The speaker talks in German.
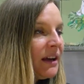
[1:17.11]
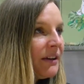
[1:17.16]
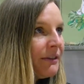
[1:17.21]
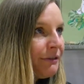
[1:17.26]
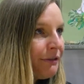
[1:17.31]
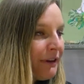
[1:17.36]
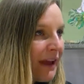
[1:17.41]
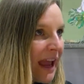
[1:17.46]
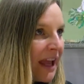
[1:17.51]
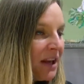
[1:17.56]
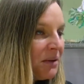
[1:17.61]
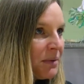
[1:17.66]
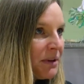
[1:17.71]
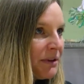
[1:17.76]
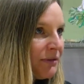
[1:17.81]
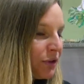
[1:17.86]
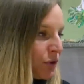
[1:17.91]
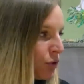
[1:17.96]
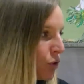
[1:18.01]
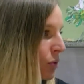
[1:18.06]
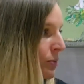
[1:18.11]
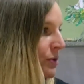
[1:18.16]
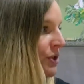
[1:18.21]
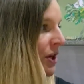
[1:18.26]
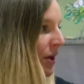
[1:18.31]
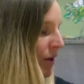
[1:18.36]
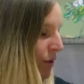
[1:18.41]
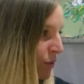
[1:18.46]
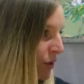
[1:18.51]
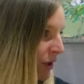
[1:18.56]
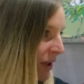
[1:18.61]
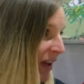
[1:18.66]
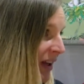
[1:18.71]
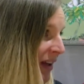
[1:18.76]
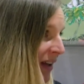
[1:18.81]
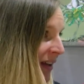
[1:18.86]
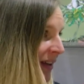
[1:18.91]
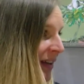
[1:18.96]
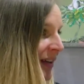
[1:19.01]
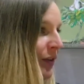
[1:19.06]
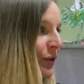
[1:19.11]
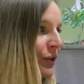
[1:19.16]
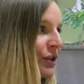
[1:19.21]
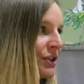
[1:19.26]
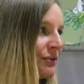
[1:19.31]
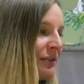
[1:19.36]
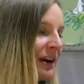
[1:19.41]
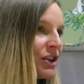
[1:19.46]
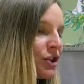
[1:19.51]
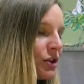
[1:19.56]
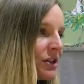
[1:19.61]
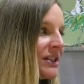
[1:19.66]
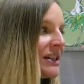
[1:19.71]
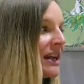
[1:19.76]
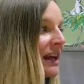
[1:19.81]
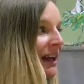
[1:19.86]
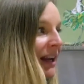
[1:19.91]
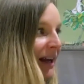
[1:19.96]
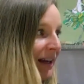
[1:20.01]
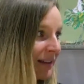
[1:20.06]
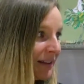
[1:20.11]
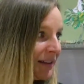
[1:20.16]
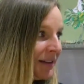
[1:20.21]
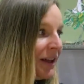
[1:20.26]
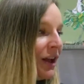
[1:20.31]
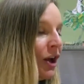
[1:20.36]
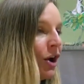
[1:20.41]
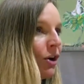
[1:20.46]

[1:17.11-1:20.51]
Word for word: Fan bin von komischer Lyrik. Und zwar schon sehr lange.